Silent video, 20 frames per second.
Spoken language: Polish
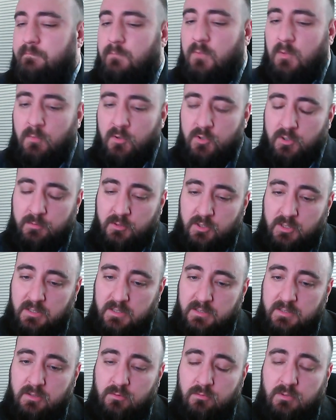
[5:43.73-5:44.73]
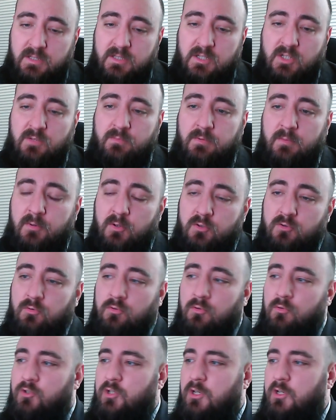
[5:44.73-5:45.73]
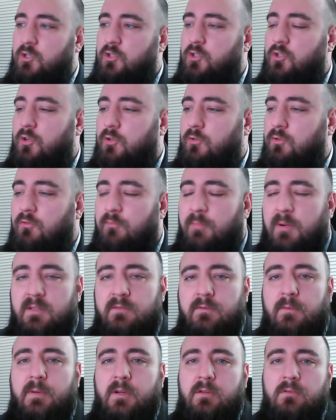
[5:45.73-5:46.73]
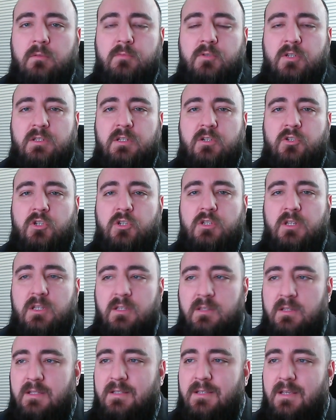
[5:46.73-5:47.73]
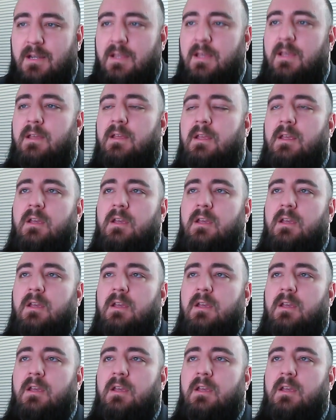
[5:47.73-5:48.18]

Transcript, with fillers: bo może być taka sytuacja, że po prostu tą część środków państwo planuje przeznaczyć na inne cele,